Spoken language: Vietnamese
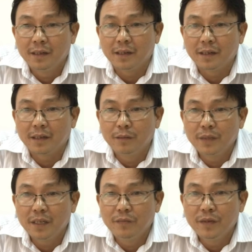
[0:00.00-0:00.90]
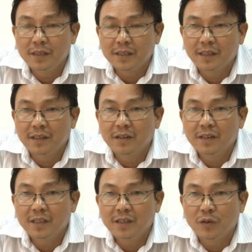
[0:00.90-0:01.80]
À, công ty công viên xanh có
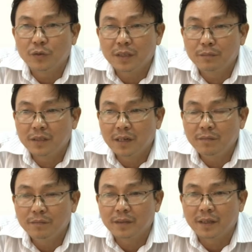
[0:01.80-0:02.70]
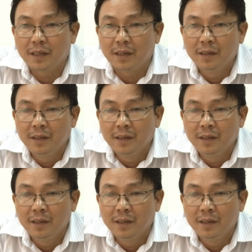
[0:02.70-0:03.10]
cái chế độ chăm sóc à,